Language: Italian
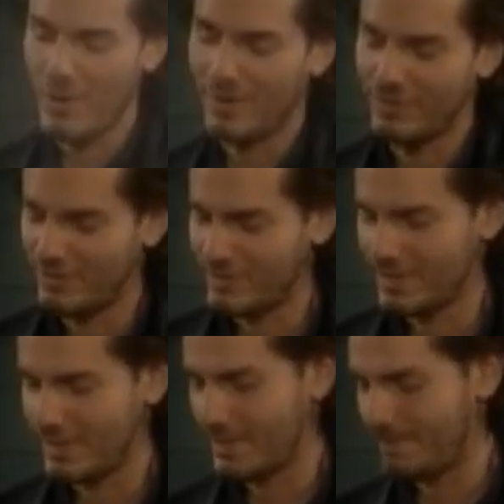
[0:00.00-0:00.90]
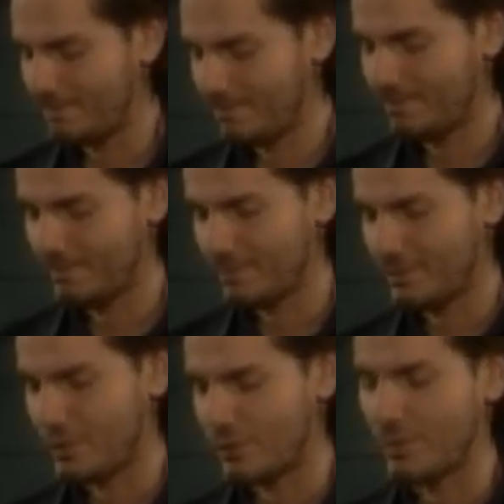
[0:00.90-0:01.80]
No, solo che
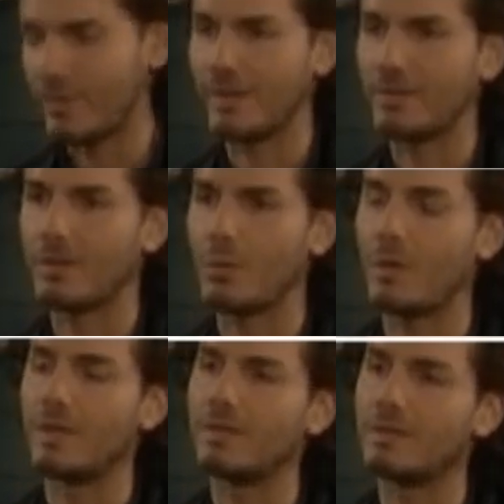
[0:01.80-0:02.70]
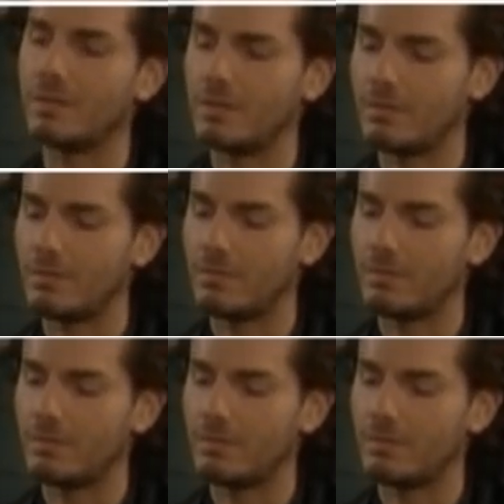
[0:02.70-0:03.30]
c'erano delle cose che avrei